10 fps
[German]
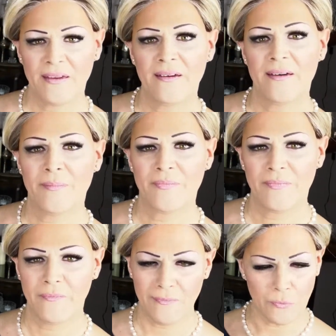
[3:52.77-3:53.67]
ähm,
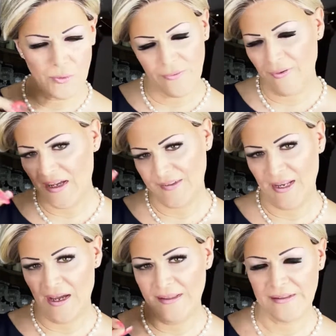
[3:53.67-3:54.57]
wo die Fasern
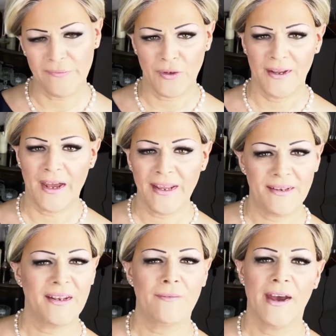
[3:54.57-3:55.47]
einzeln von Hand
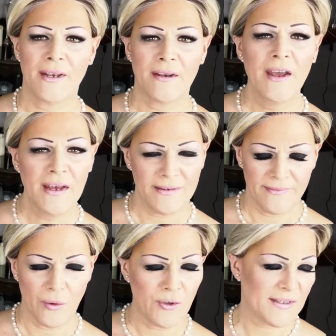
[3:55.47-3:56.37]
eingenäht werden.
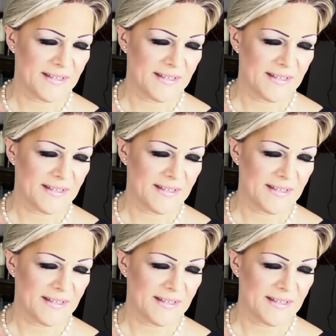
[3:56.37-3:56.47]
Und das